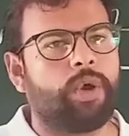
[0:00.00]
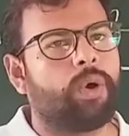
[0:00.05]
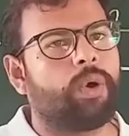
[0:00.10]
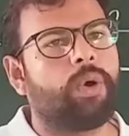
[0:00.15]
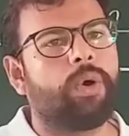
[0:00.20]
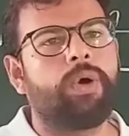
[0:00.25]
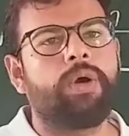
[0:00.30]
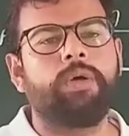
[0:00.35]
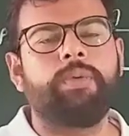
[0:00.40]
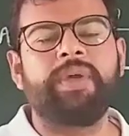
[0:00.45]

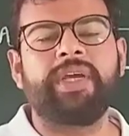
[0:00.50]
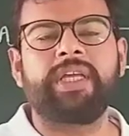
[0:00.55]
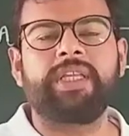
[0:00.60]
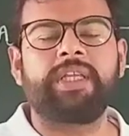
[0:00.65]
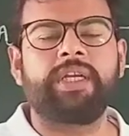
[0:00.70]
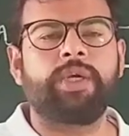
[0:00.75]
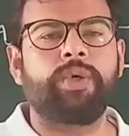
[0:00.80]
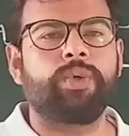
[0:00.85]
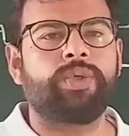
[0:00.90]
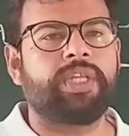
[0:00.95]
ऑड भी
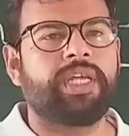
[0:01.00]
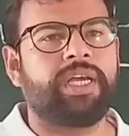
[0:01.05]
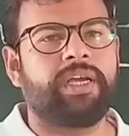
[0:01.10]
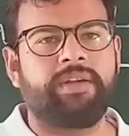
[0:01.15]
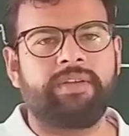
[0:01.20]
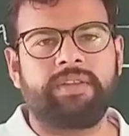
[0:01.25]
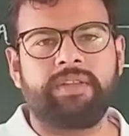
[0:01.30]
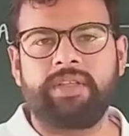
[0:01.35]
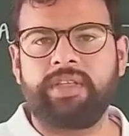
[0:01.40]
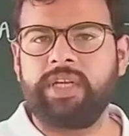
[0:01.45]
कितने होते हैं
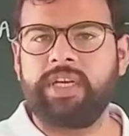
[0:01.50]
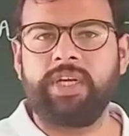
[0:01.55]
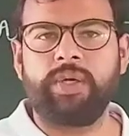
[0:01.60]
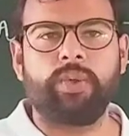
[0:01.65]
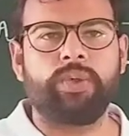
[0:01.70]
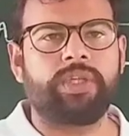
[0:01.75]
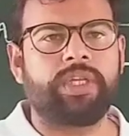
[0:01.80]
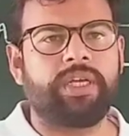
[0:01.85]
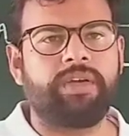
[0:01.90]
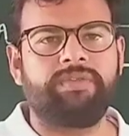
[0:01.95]
थ्री
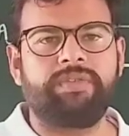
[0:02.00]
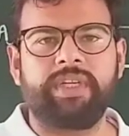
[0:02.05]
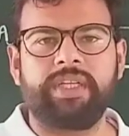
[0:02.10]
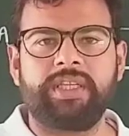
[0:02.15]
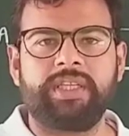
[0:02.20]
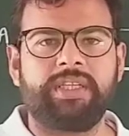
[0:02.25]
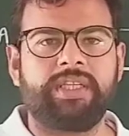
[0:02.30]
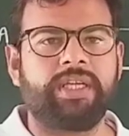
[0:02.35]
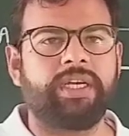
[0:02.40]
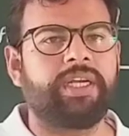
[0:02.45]
होते हैं वन
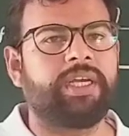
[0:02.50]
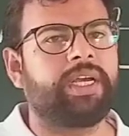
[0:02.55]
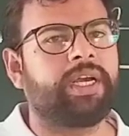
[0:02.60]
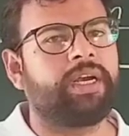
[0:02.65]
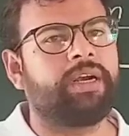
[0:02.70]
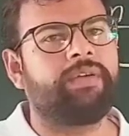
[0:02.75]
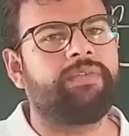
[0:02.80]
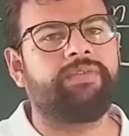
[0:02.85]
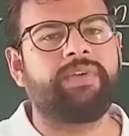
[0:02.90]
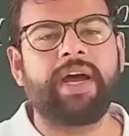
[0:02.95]
थ्री
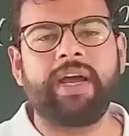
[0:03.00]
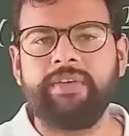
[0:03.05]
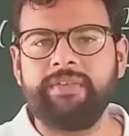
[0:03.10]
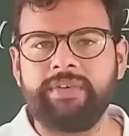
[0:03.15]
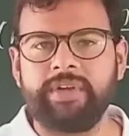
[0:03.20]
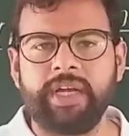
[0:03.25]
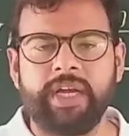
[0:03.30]
एंड फाइव